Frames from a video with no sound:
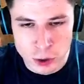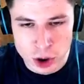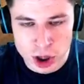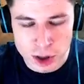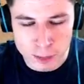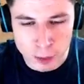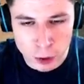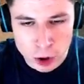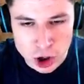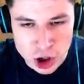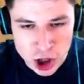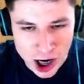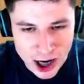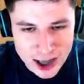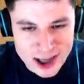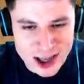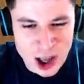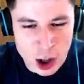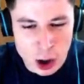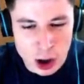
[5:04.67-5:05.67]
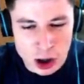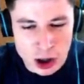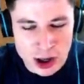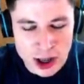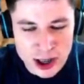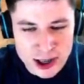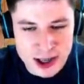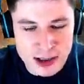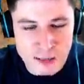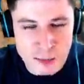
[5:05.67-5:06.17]
получается,
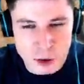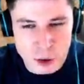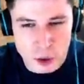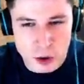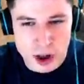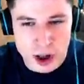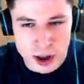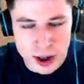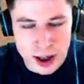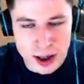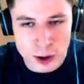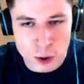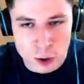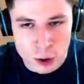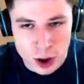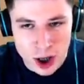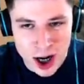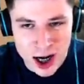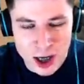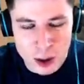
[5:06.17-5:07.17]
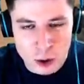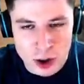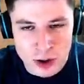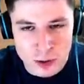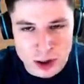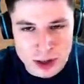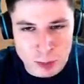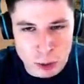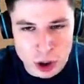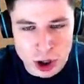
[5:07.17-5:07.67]
если бы тот канал не украли, у тебя,
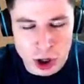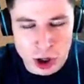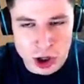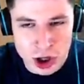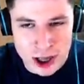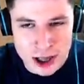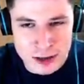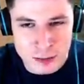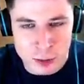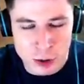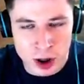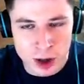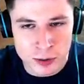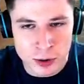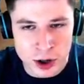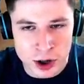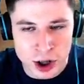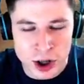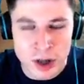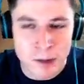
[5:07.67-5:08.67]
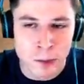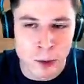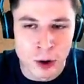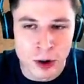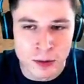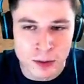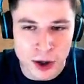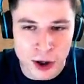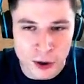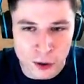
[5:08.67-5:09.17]
возможно, сейчас было бы где-то
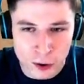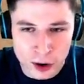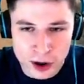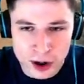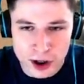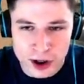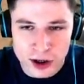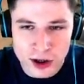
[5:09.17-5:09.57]
полмиллиона?